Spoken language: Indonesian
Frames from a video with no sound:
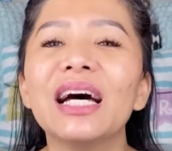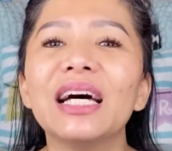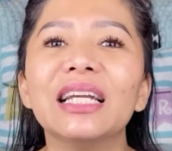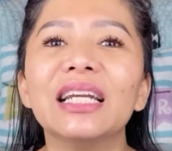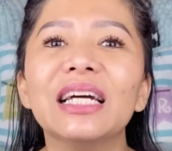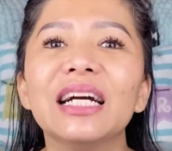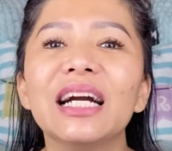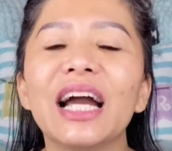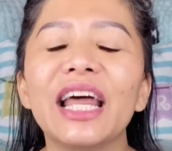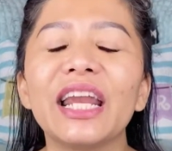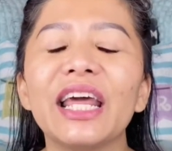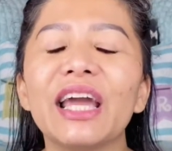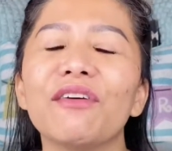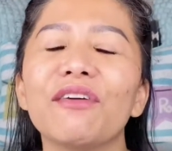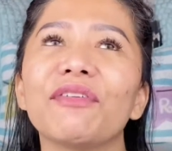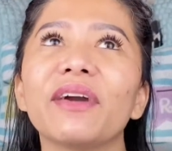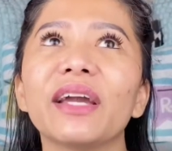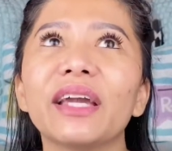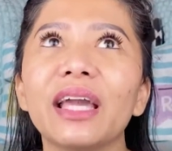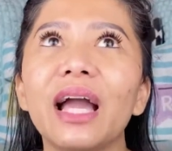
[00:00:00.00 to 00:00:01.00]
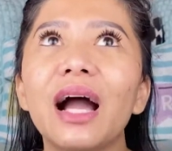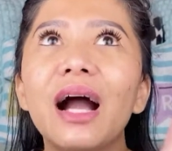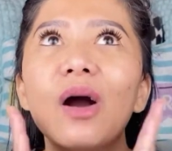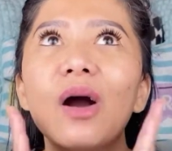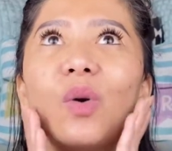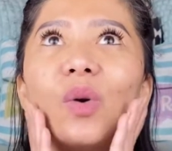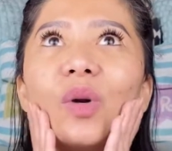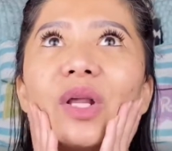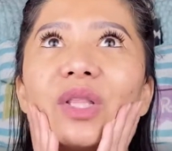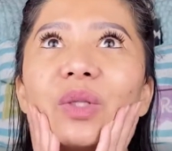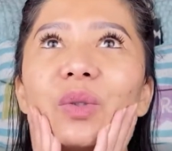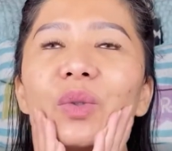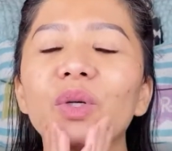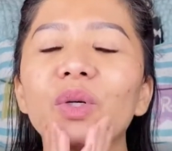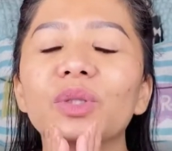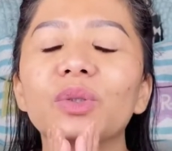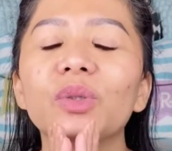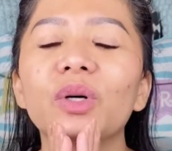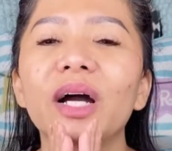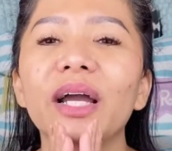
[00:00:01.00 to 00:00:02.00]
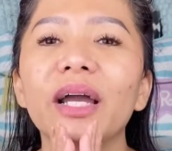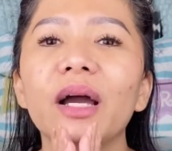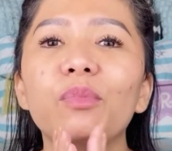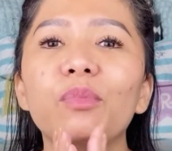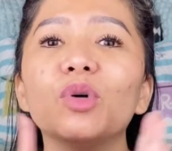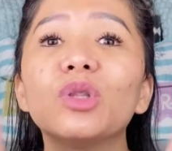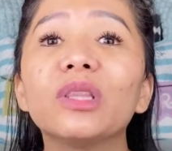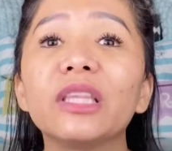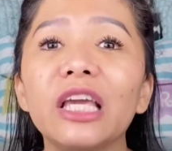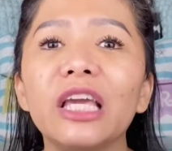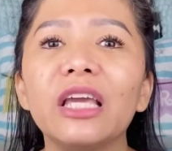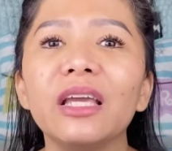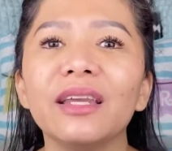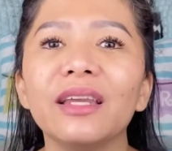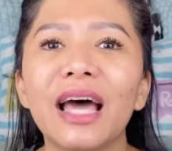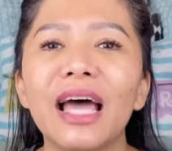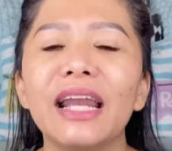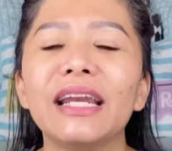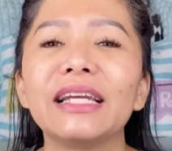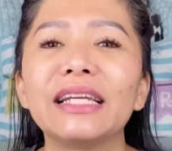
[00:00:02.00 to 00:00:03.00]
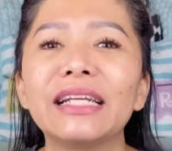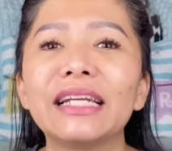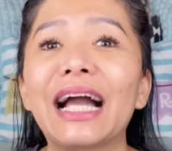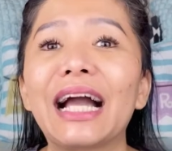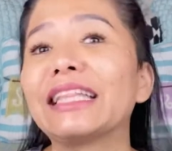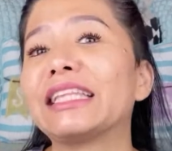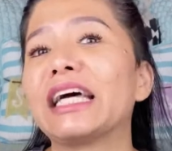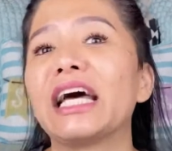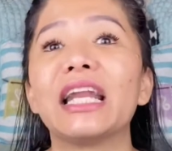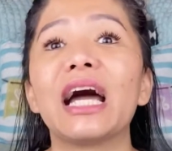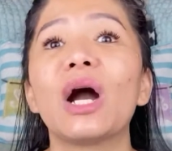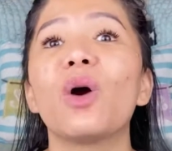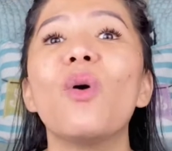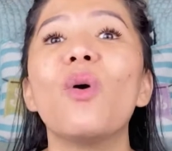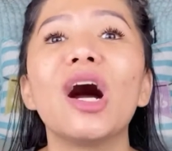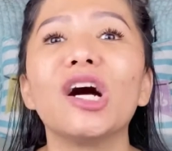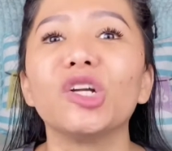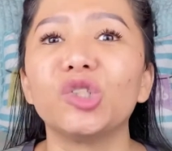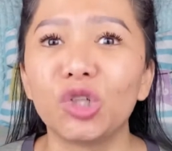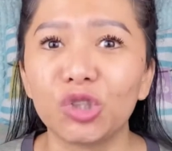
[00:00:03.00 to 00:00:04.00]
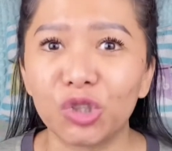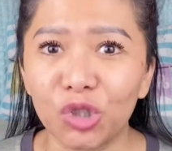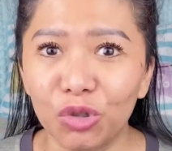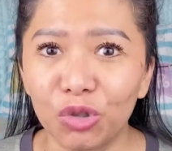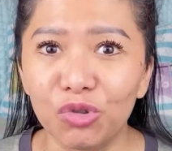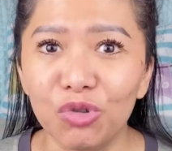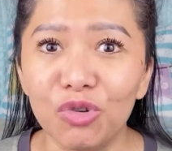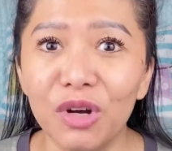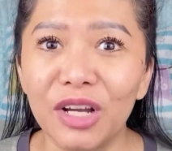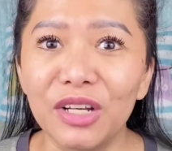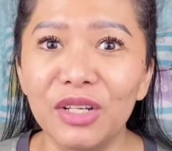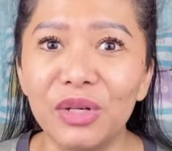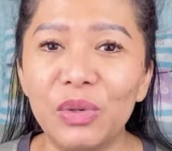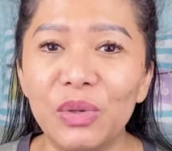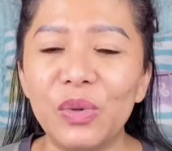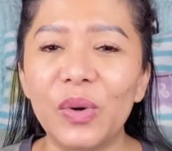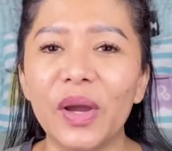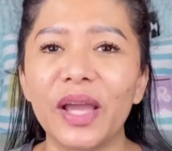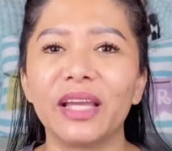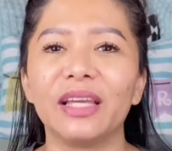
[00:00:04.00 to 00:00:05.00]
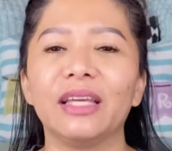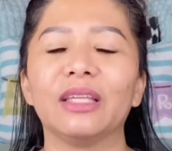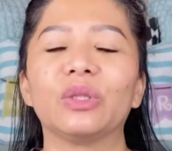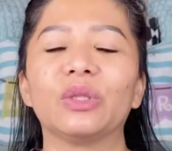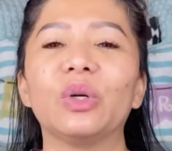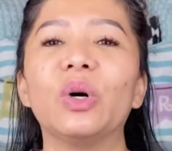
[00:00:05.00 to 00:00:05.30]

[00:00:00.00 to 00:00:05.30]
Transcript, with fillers: dengan efek yang kulit gue tuh kayak putih dan kata anak gue nggak cocok juga di gue gitu